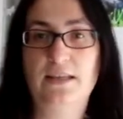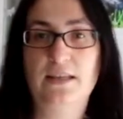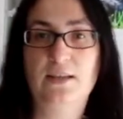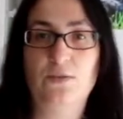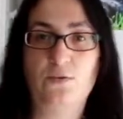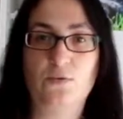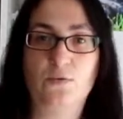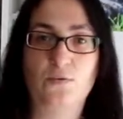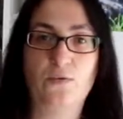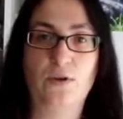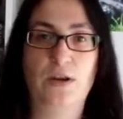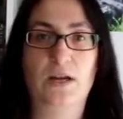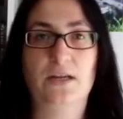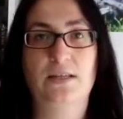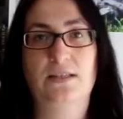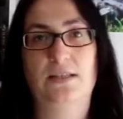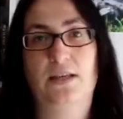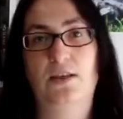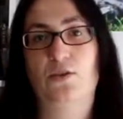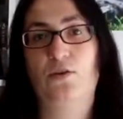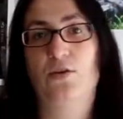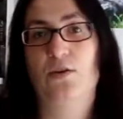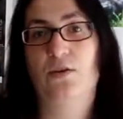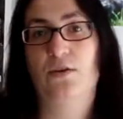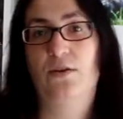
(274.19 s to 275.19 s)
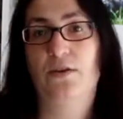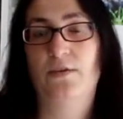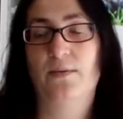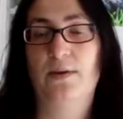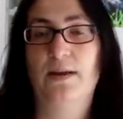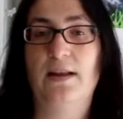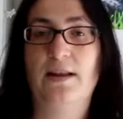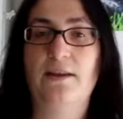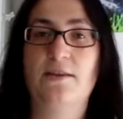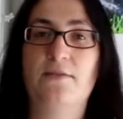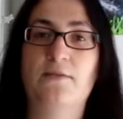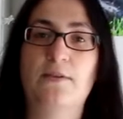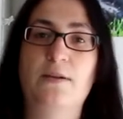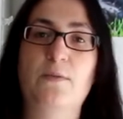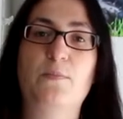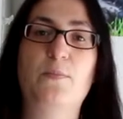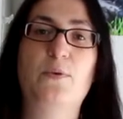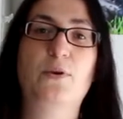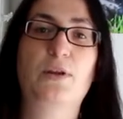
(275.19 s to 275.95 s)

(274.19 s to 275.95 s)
que tú fueras yendo nivel a nivel,